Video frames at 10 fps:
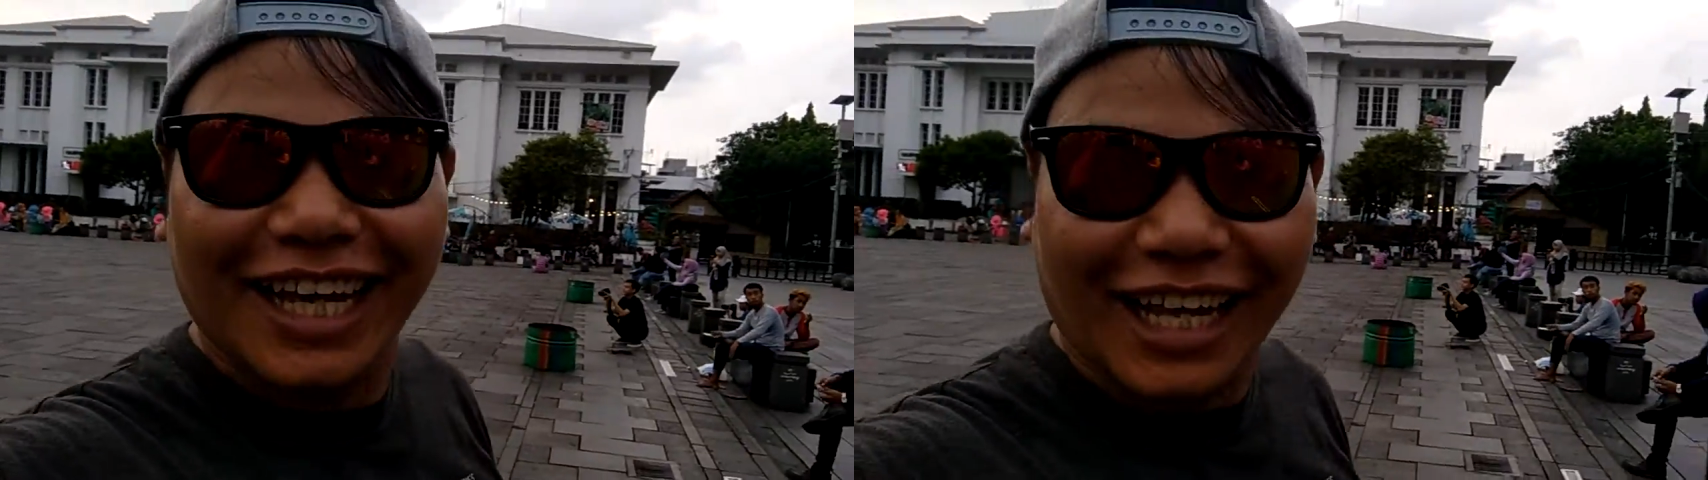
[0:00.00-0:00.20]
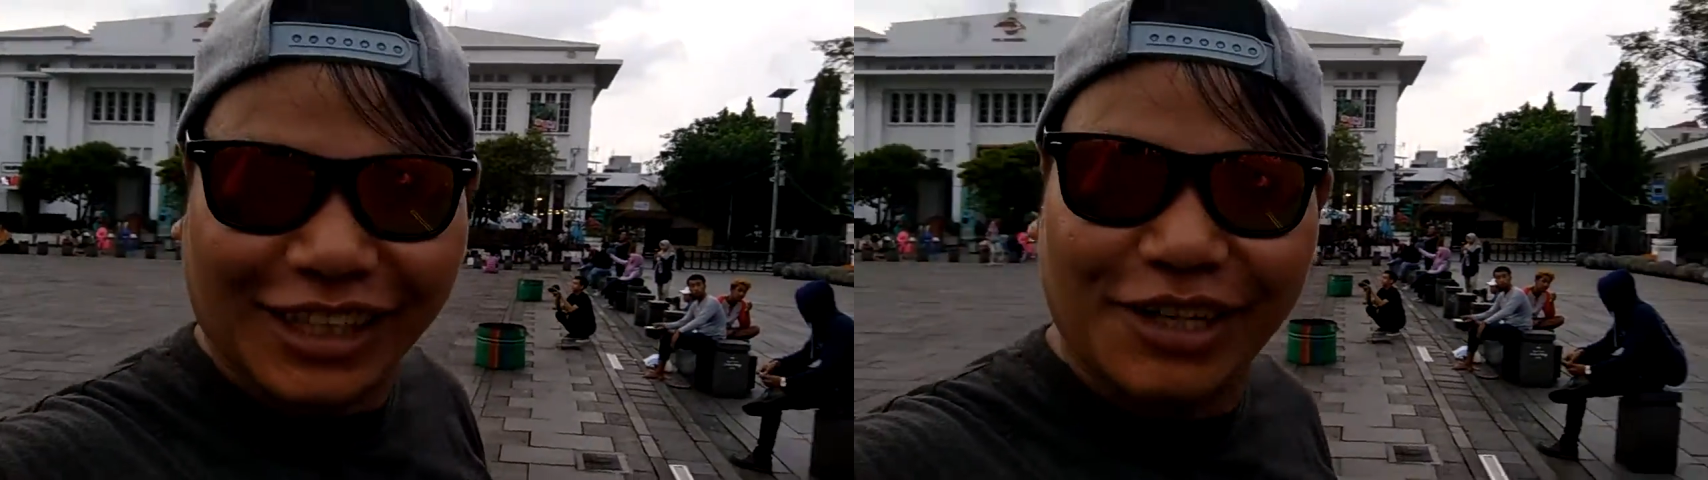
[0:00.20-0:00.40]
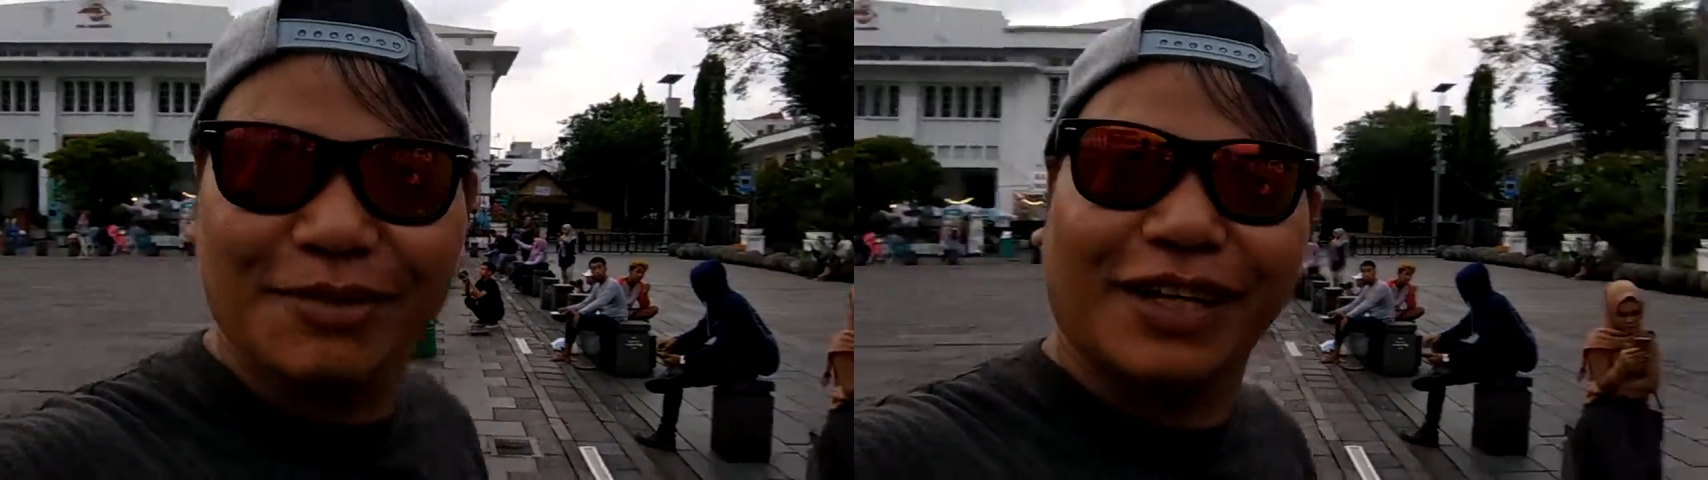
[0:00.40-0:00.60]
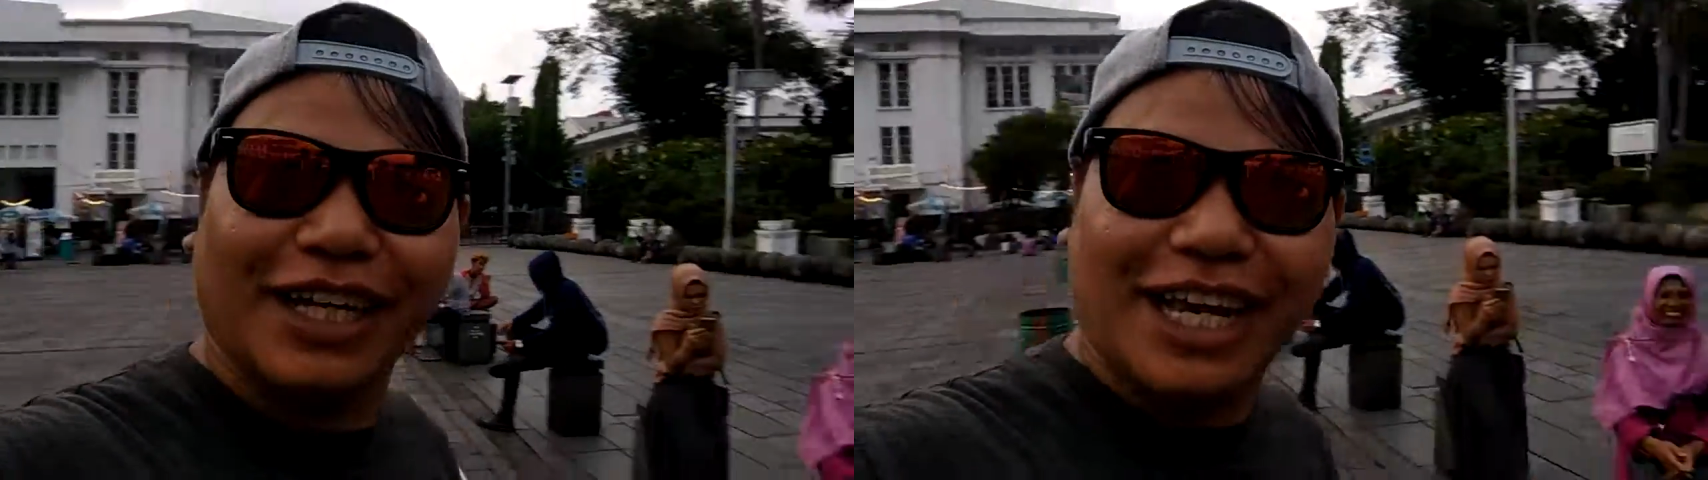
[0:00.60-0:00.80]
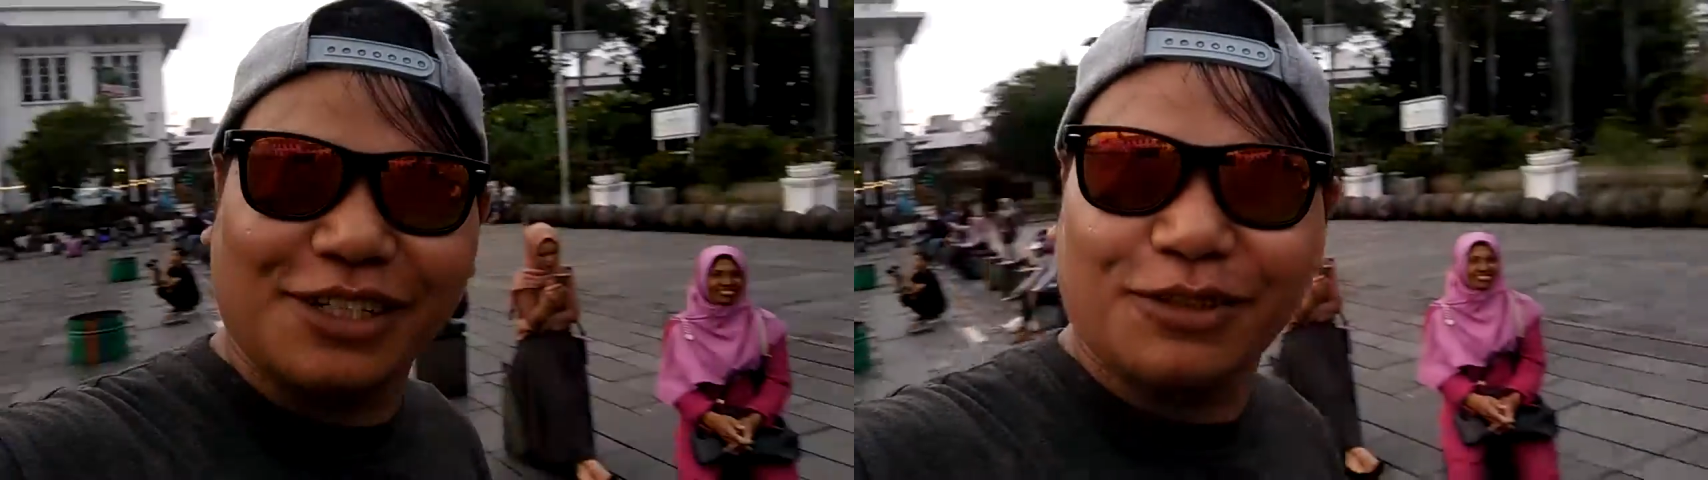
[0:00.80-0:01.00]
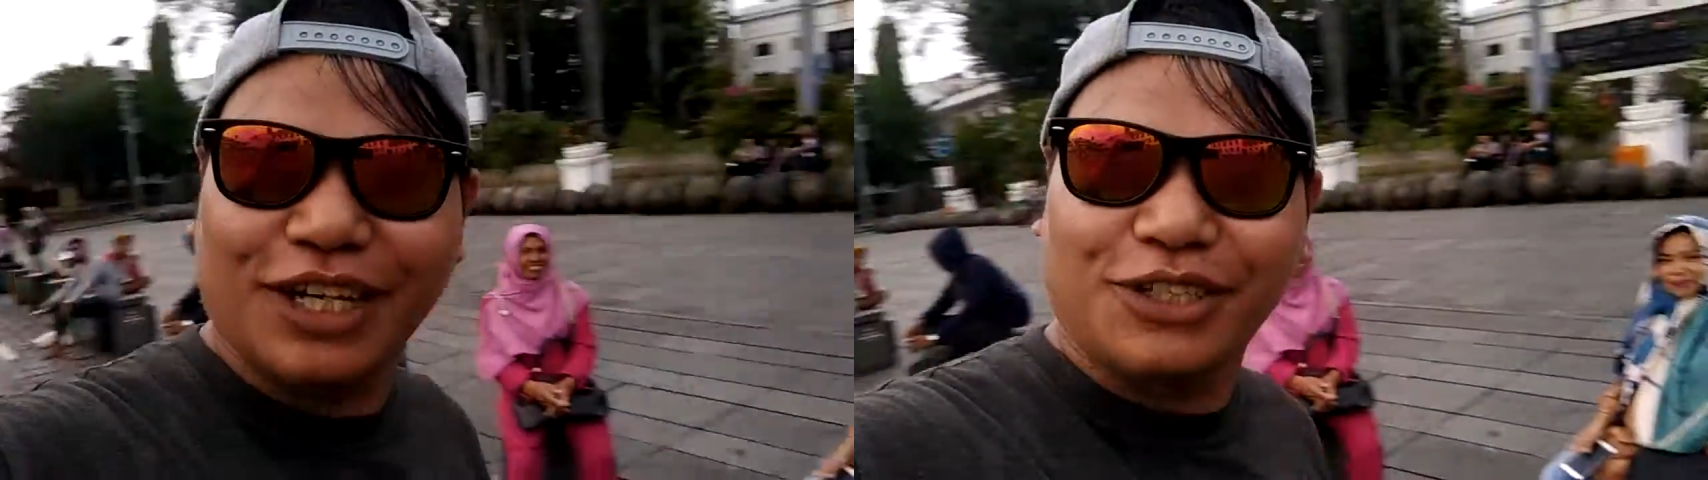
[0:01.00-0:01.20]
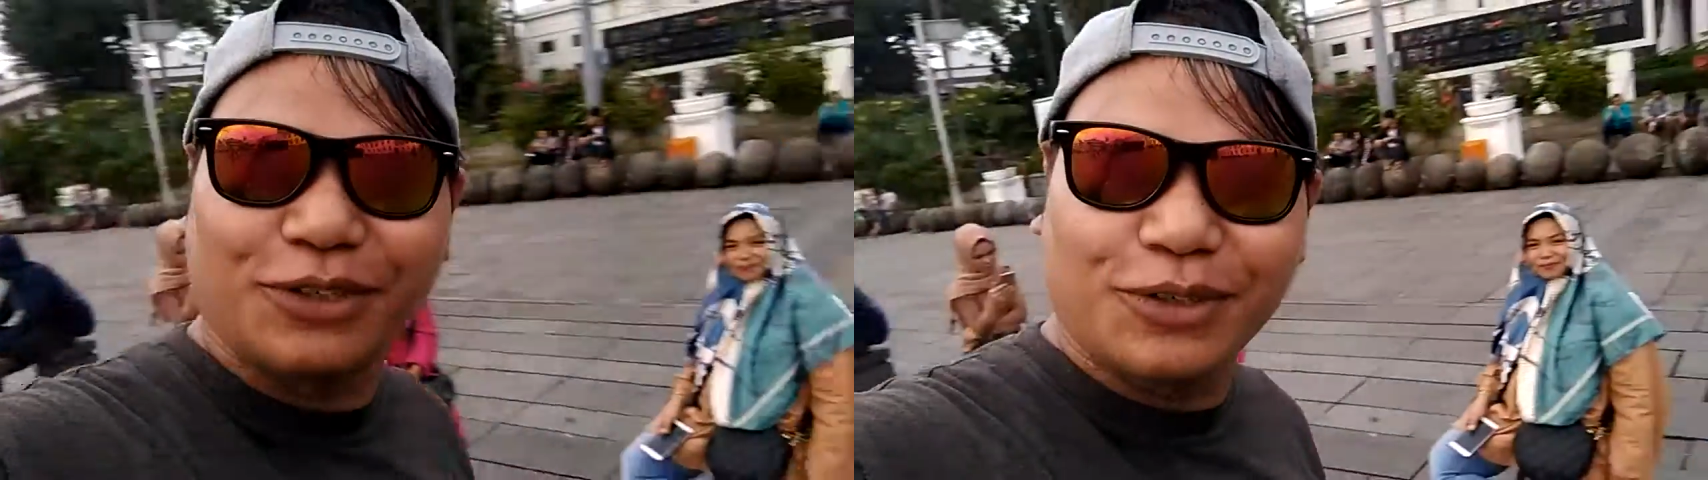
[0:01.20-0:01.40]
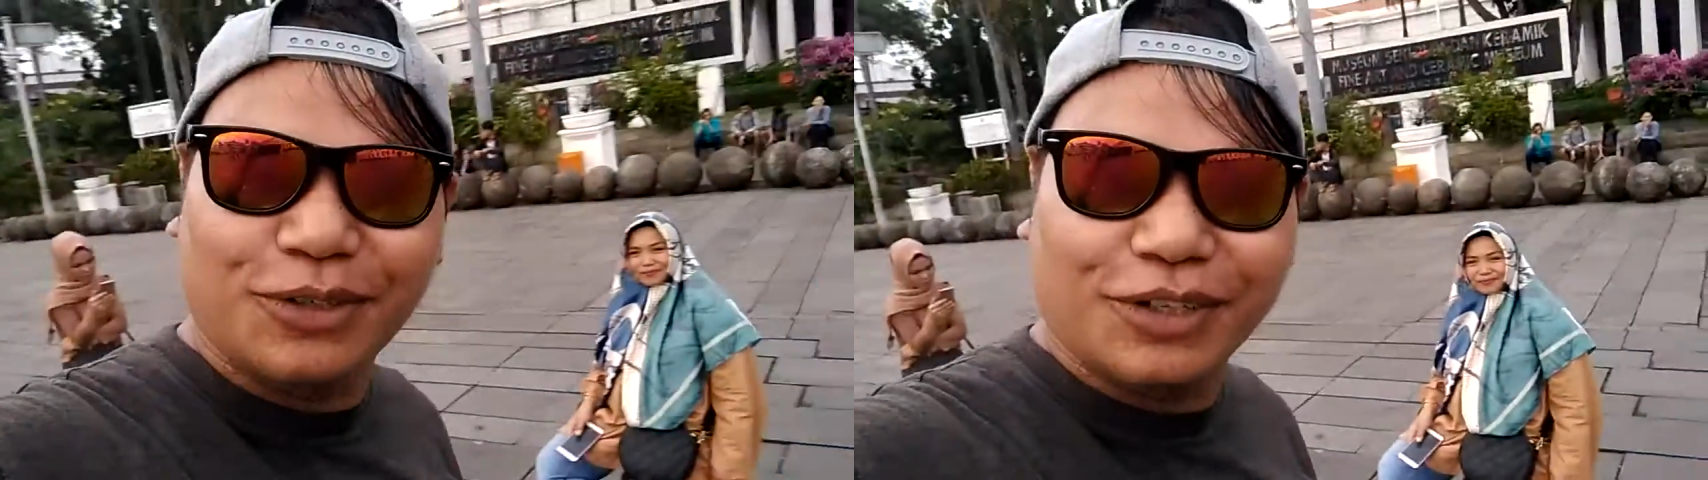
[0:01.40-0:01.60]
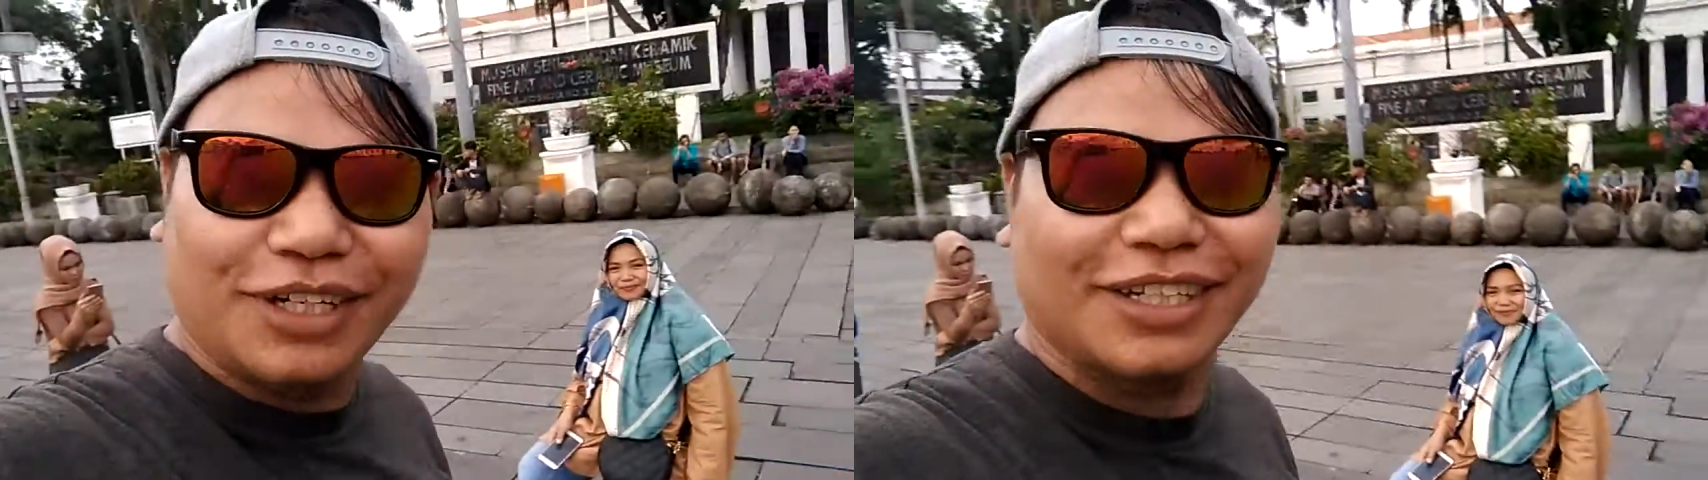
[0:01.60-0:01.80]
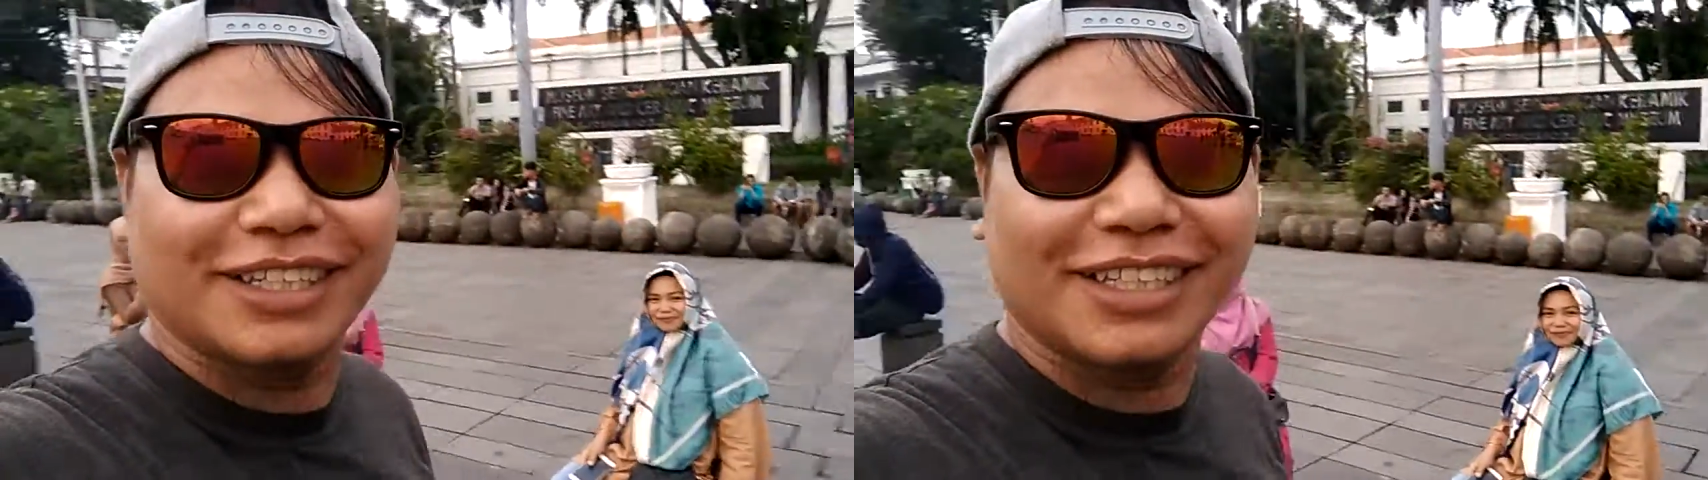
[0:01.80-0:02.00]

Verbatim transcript: atau mungkin langsung ke Curug